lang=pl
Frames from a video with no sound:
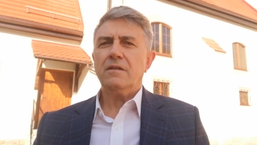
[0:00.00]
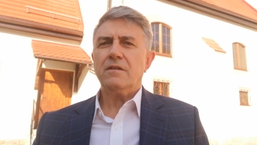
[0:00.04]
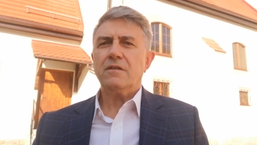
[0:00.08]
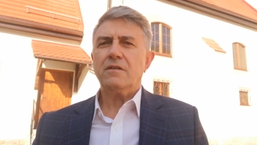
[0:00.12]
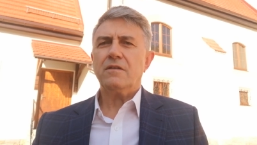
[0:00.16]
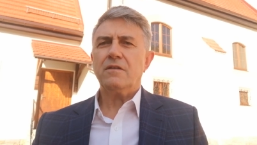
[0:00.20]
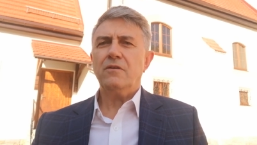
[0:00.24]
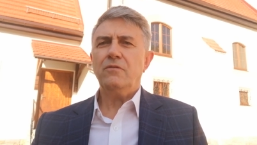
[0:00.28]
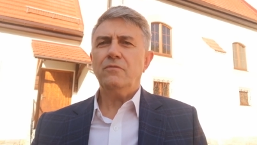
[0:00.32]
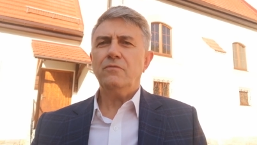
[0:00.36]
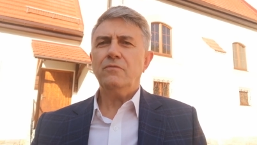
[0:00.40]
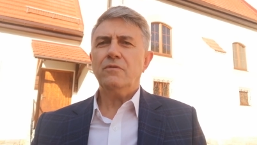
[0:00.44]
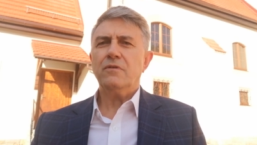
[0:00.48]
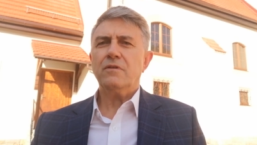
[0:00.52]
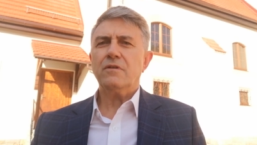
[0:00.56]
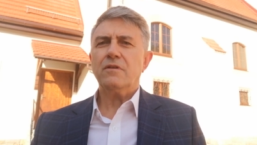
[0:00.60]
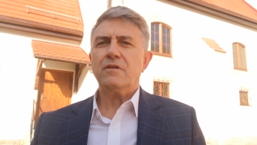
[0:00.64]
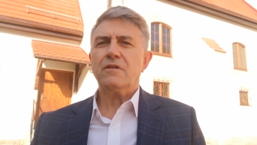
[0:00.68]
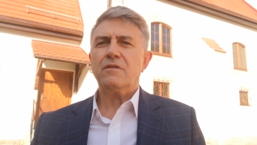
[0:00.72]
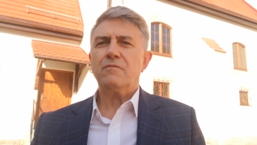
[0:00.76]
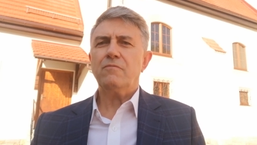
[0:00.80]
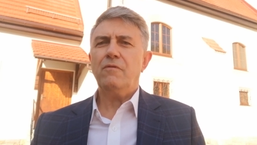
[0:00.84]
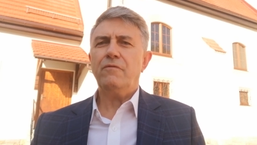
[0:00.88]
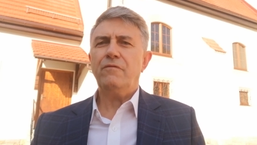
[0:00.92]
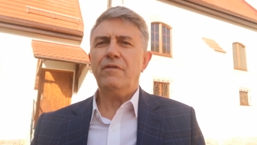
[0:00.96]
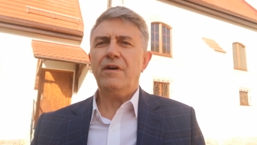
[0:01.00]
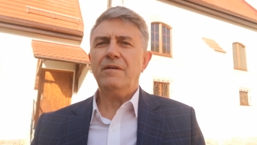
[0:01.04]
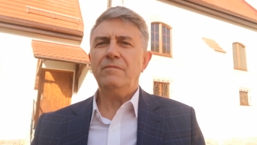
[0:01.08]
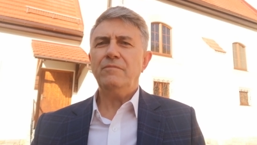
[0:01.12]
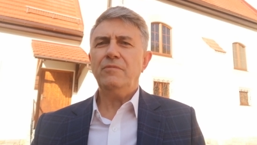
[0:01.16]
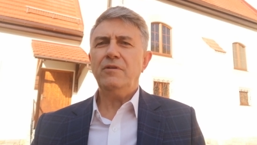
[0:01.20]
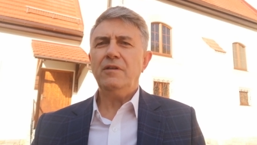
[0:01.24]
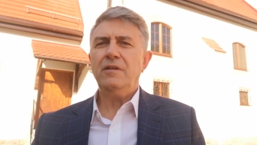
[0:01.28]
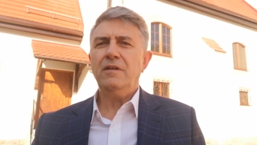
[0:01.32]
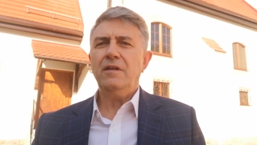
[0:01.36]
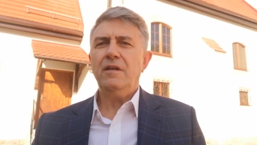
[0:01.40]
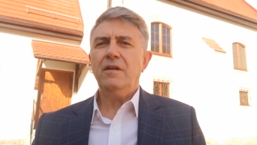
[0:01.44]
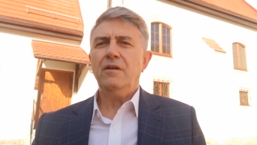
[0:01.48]
są
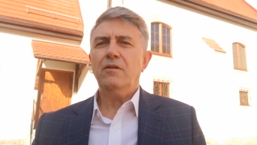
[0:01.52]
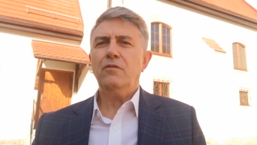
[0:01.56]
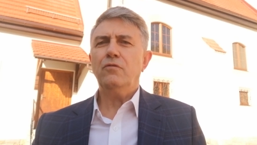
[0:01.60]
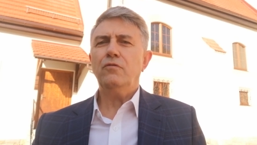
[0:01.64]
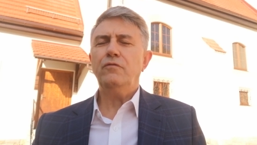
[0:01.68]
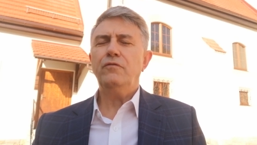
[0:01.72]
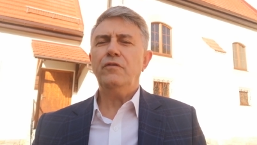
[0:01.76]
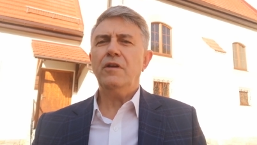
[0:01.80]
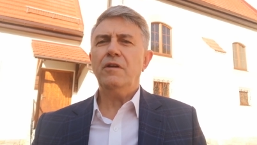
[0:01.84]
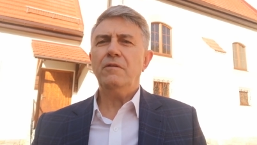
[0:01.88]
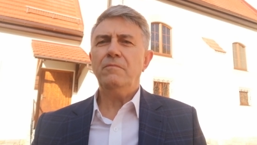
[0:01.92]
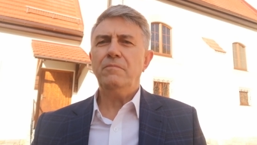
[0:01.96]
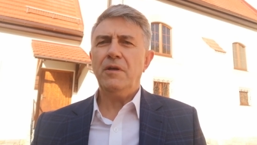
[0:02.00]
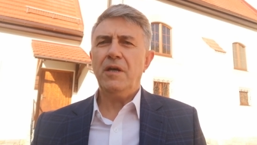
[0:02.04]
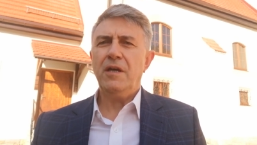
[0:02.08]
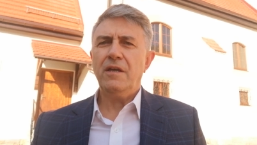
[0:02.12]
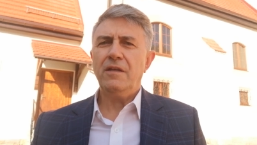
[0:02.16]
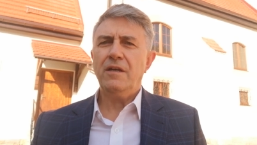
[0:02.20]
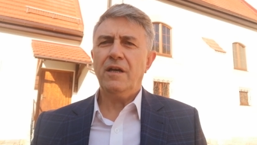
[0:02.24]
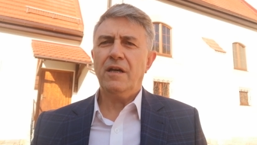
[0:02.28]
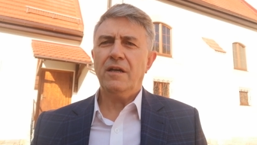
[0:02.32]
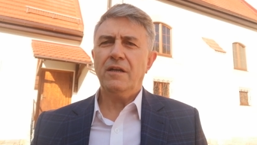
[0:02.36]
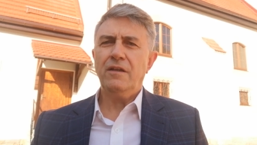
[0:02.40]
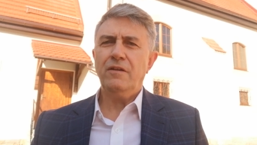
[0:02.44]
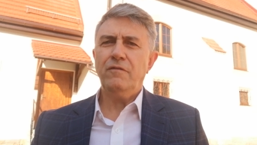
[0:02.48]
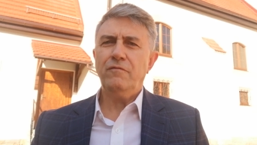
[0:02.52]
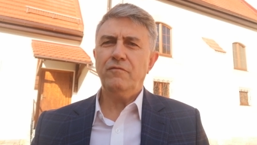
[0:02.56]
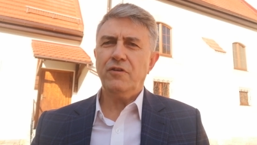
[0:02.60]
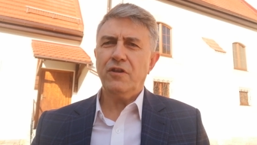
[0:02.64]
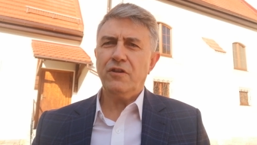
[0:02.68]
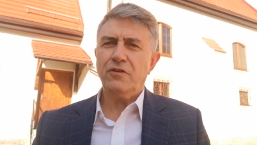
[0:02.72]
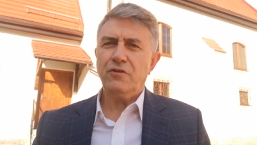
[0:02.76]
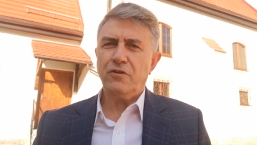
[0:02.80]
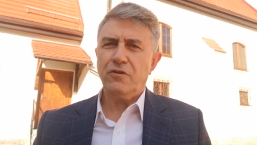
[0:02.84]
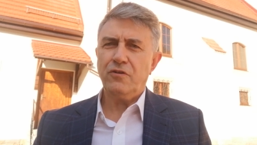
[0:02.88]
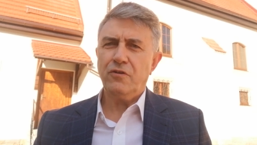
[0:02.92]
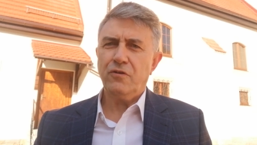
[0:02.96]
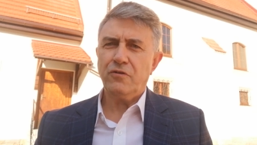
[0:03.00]
słowami uwielbienia i
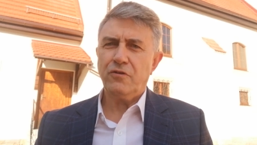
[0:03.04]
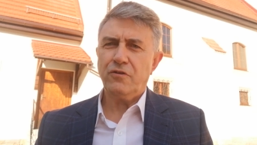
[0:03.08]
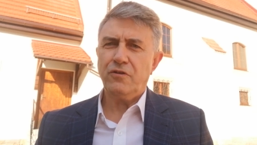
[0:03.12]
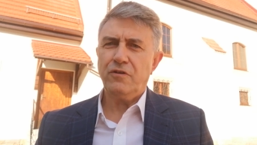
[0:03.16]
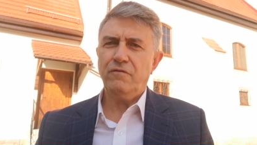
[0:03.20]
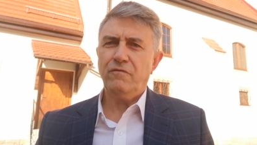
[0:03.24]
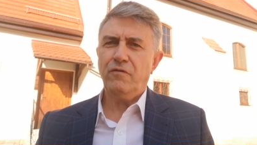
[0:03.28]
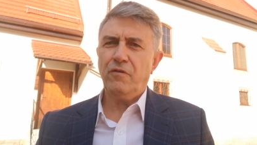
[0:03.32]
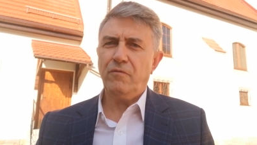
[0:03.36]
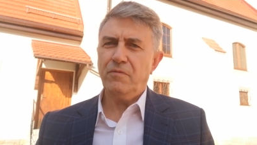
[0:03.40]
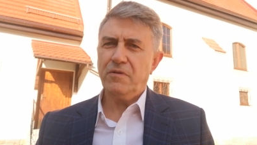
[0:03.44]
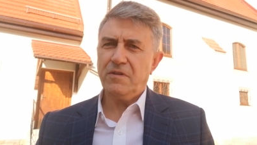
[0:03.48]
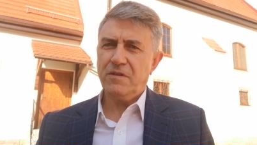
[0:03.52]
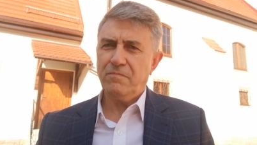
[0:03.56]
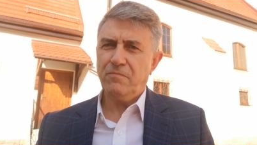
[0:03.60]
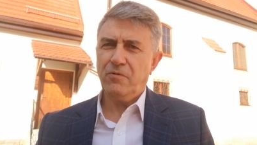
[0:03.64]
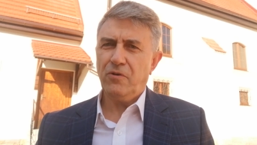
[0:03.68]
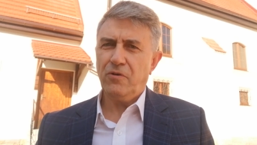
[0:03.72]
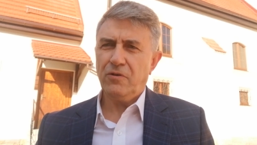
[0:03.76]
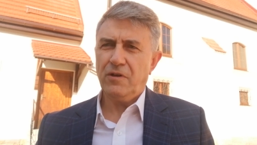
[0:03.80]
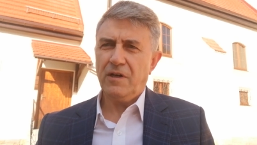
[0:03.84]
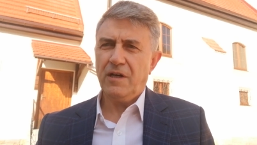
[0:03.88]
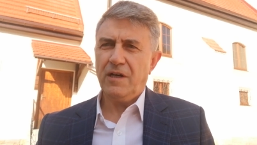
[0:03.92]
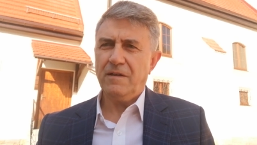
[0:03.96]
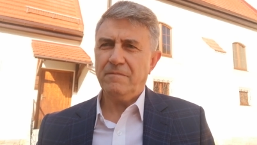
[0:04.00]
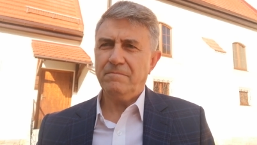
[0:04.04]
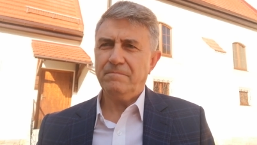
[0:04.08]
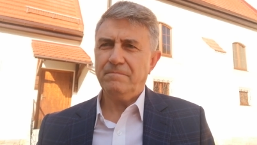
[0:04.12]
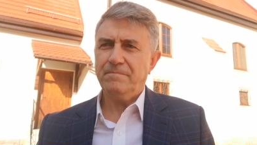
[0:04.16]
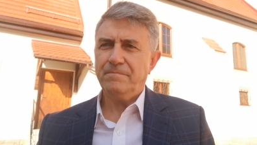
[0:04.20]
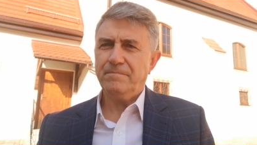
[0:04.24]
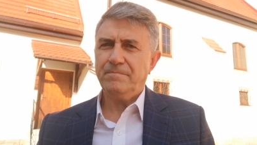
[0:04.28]
wdzięczności wobec Boga.